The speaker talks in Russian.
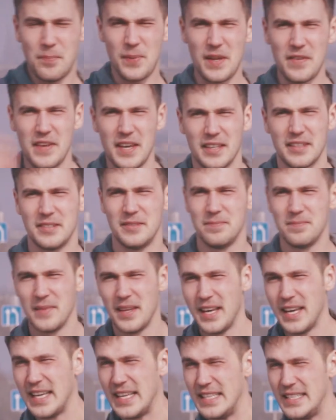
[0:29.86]
Всем привет!
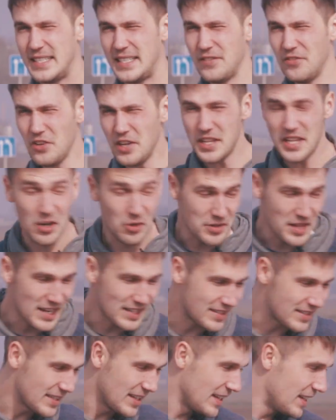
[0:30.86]
Сегодня
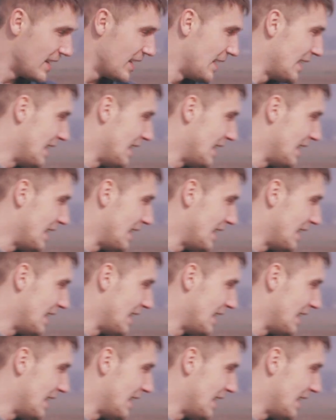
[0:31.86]
у нас